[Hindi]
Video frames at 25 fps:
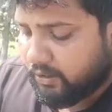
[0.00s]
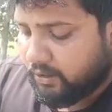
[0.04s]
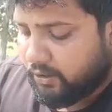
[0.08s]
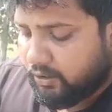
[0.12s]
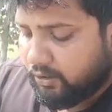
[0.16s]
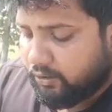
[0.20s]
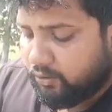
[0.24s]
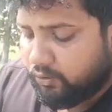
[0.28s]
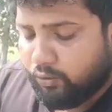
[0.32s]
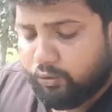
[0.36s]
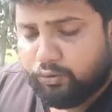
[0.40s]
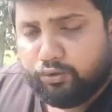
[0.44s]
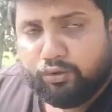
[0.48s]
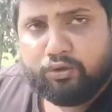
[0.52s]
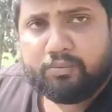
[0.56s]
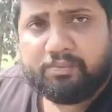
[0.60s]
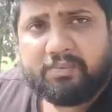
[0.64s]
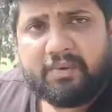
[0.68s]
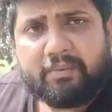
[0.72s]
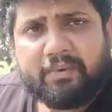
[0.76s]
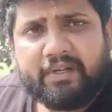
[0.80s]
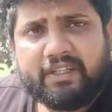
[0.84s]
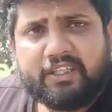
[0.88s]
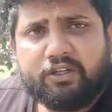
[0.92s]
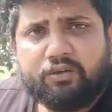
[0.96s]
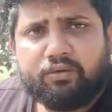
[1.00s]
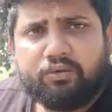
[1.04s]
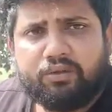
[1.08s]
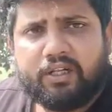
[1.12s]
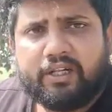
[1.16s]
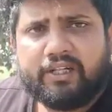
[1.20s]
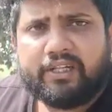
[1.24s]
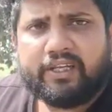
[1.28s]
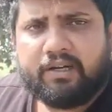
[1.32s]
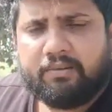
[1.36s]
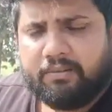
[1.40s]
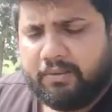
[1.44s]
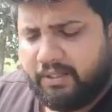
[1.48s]
नौ सौ रुपये प्रति
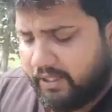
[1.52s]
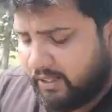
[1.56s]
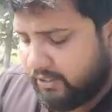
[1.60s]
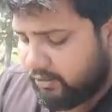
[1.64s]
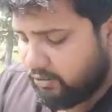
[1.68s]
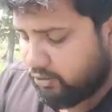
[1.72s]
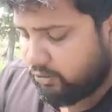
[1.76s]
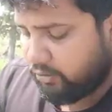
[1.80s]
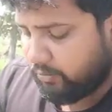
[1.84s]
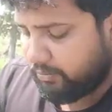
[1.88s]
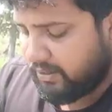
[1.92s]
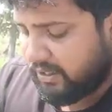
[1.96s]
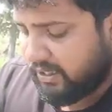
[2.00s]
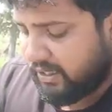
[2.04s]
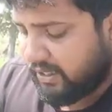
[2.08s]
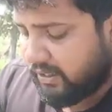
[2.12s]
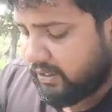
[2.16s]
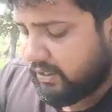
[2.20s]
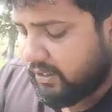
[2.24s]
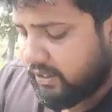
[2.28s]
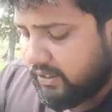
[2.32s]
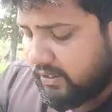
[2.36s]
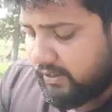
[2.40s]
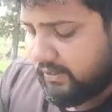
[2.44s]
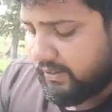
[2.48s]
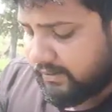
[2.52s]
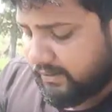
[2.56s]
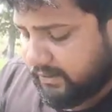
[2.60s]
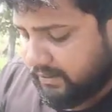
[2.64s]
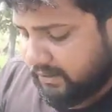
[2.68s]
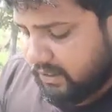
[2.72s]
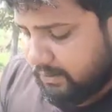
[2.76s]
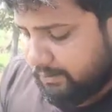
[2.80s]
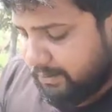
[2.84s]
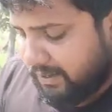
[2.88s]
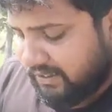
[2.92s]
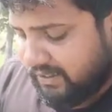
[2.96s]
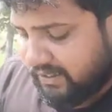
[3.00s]
कुंटल तक हमें देखने को मिला लसन
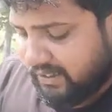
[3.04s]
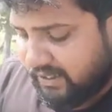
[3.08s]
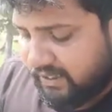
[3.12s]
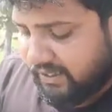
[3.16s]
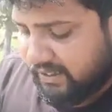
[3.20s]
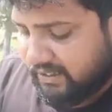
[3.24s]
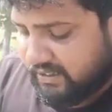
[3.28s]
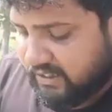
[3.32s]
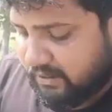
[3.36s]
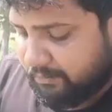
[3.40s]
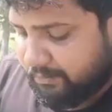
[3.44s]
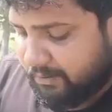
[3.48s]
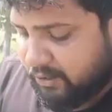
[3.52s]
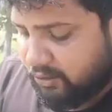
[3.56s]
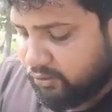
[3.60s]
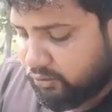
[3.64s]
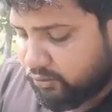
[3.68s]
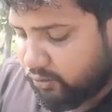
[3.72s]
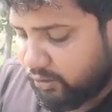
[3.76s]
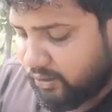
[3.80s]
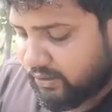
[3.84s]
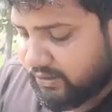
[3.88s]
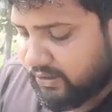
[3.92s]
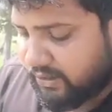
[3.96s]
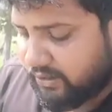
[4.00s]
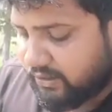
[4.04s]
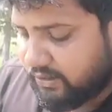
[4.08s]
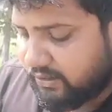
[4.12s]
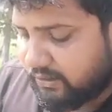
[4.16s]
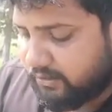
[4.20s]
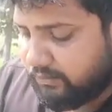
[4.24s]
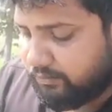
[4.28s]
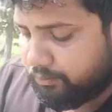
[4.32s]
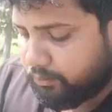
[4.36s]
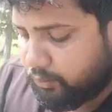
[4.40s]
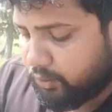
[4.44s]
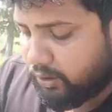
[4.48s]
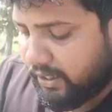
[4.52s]
की बात कर ले किसान भाइयों तो लसन
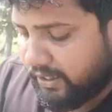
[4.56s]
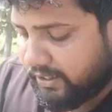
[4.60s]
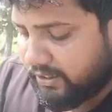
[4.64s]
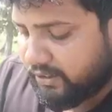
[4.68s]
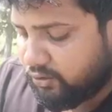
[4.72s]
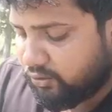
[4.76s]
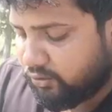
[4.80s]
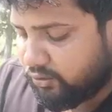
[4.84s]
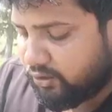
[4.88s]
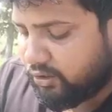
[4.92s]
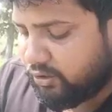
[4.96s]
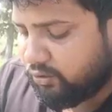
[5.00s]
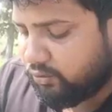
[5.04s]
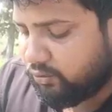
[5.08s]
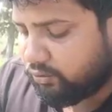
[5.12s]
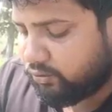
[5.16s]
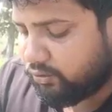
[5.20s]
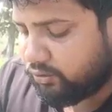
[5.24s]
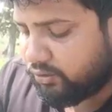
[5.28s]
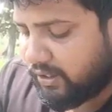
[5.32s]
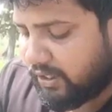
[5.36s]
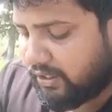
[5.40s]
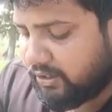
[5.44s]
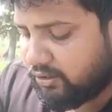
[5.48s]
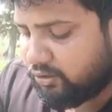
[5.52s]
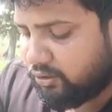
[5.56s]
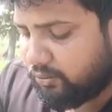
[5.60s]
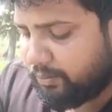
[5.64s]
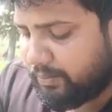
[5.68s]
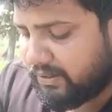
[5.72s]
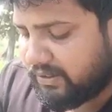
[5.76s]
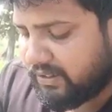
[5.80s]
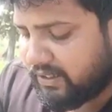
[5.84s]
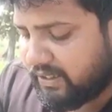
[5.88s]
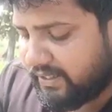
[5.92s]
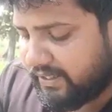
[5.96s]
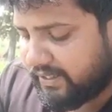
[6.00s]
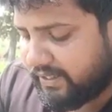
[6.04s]
पुरानी जो थी नौ सौ चालीस रुपये
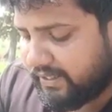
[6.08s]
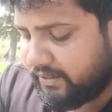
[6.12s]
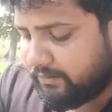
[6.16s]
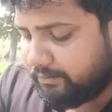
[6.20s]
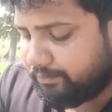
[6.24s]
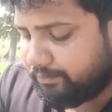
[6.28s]
से लेकर